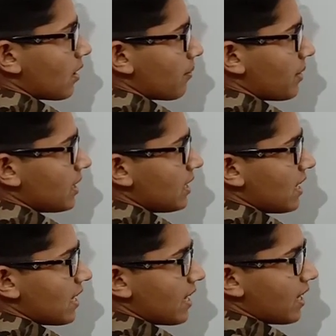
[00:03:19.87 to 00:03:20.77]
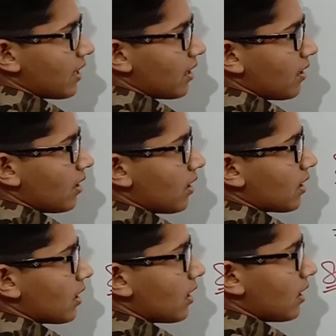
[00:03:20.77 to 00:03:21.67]
हमें दिया है
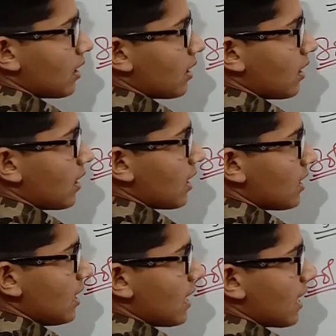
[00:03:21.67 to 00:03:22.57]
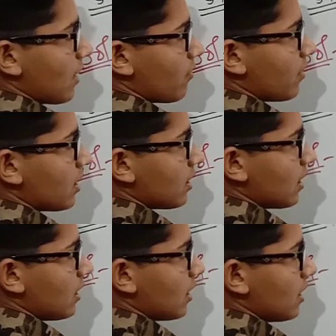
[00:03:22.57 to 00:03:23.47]
क्या दिया है व्रत
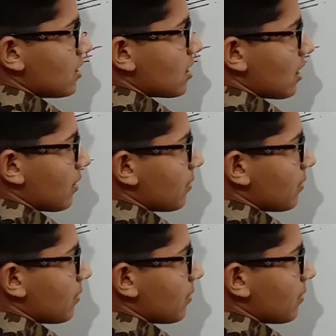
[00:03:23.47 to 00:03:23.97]
की त्रिज्या